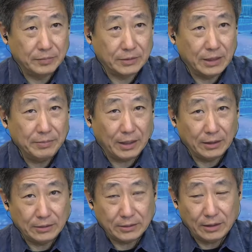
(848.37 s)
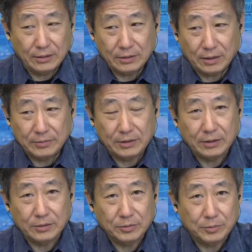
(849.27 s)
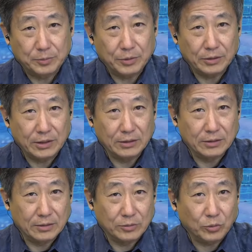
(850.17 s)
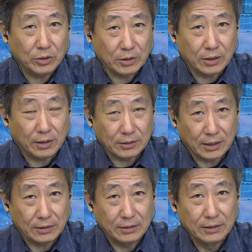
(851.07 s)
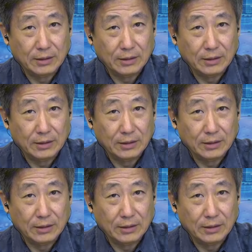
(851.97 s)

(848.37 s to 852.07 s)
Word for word: 谁买了在那上面，那就不知道建多少个豪宅了。